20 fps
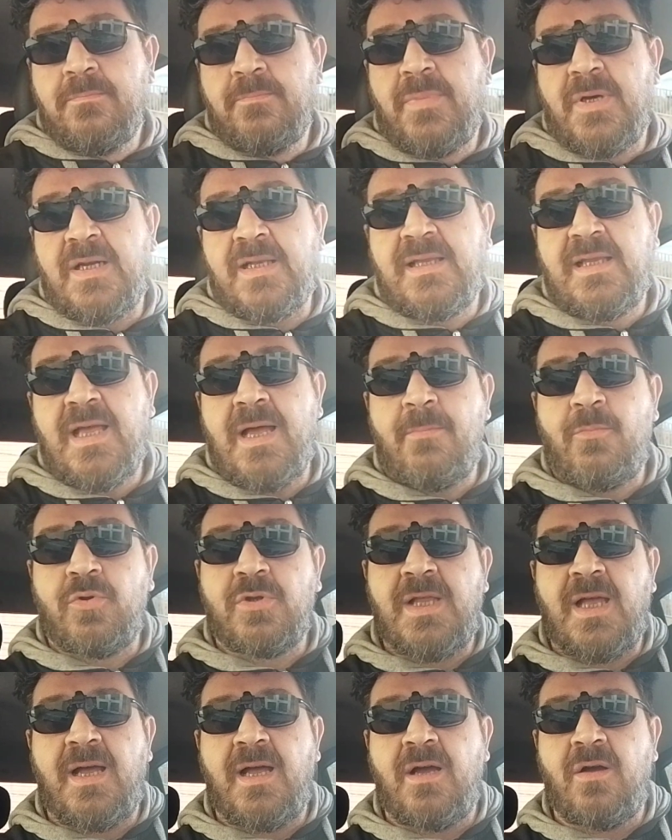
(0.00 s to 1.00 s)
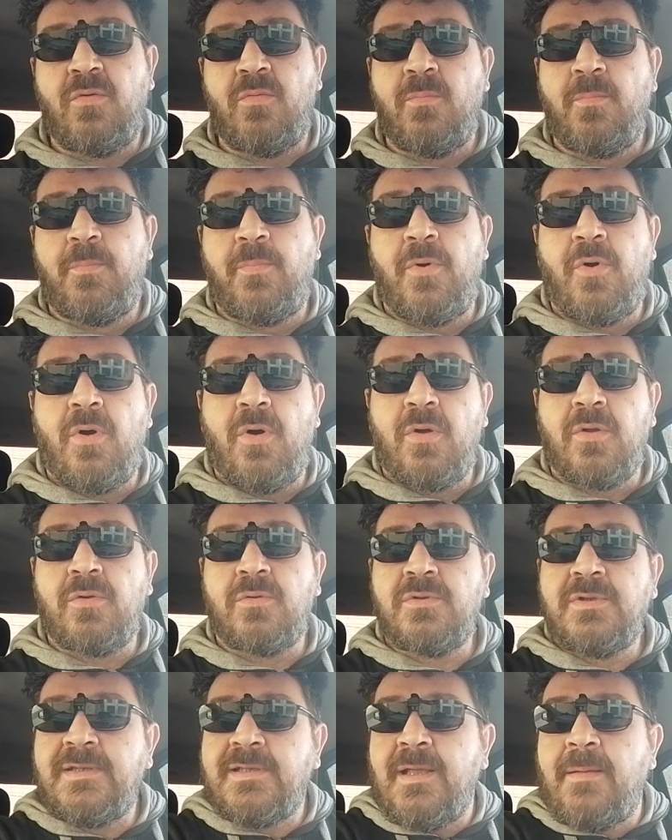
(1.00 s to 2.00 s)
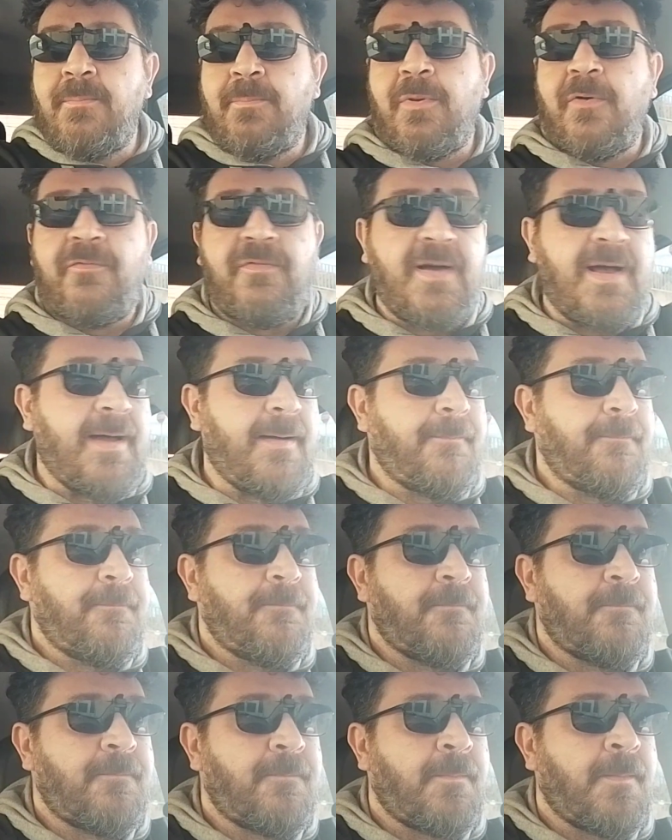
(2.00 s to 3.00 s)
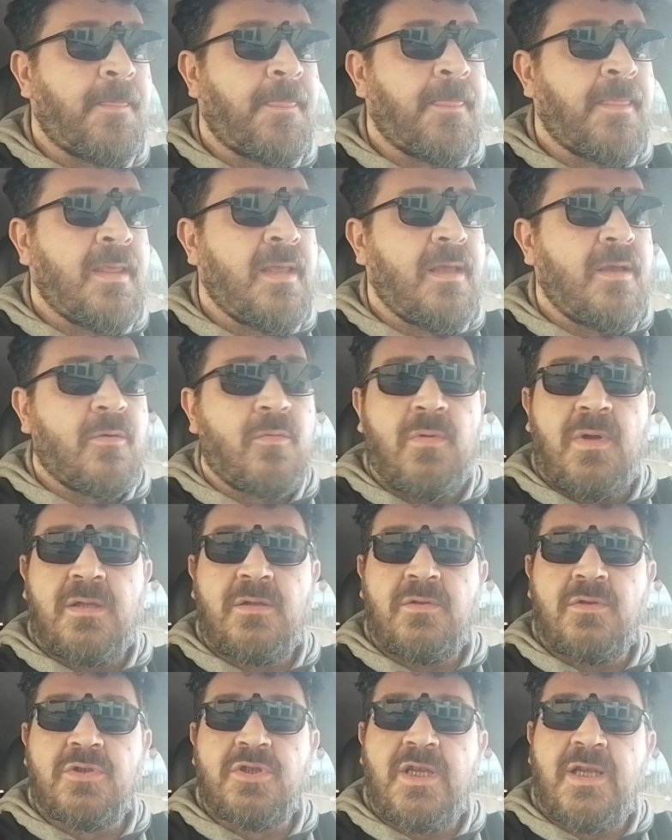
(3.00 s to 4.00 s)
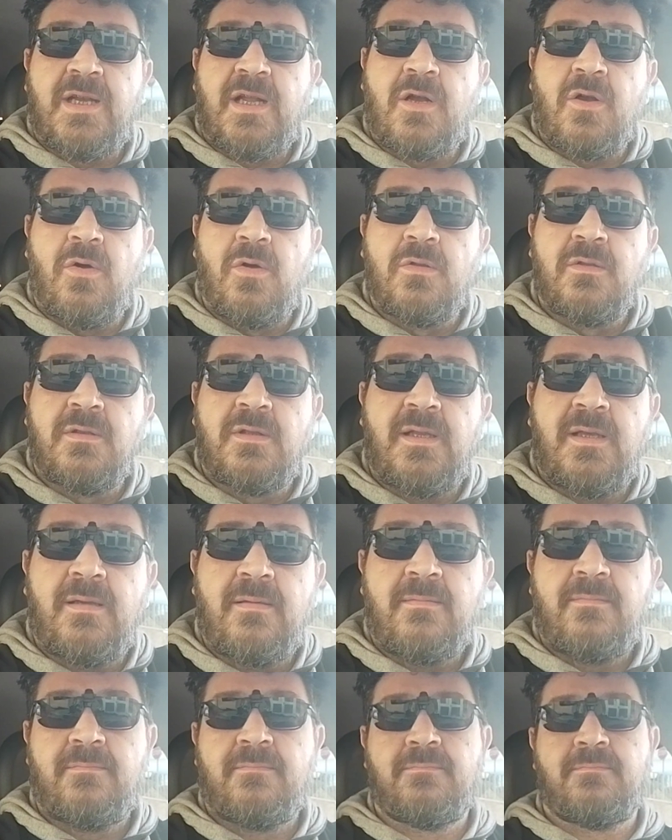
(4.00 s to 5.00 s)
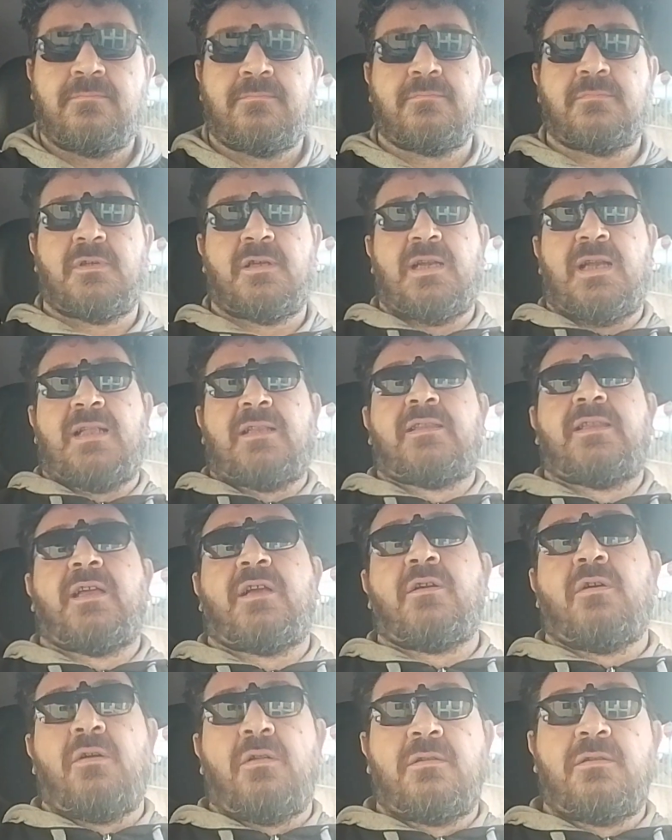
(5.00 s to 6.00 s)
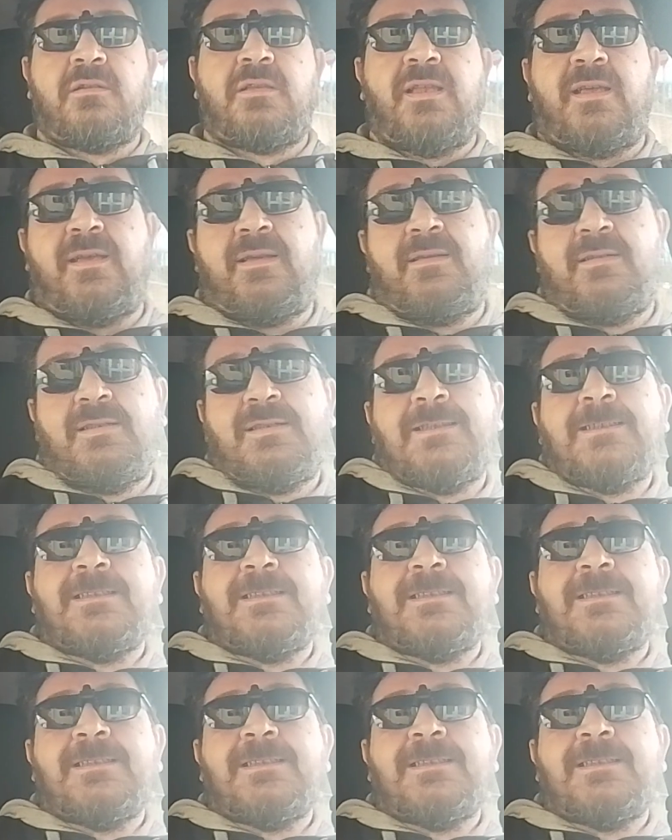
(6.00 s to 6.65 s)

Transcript: partiamo da un po' di tempo fa, quando c'era Conte, grande Conte,